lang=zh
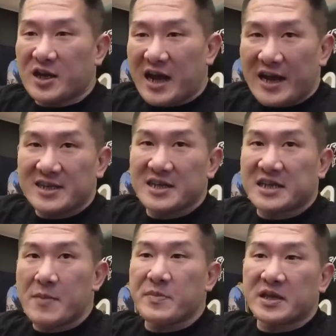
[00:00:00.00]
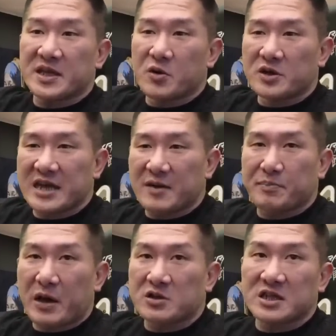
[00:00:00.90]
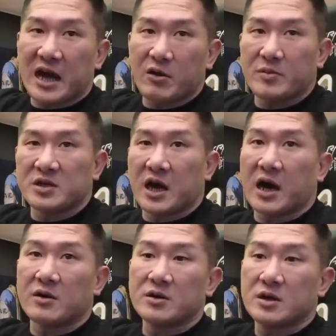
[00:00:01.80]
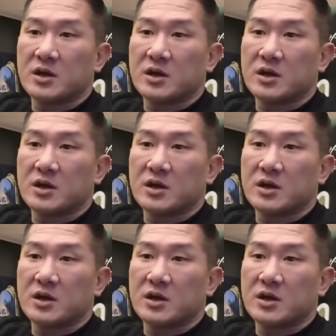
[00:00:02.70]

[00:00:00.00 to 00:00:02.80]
你来一件签名的，我这样裱起来会比较好。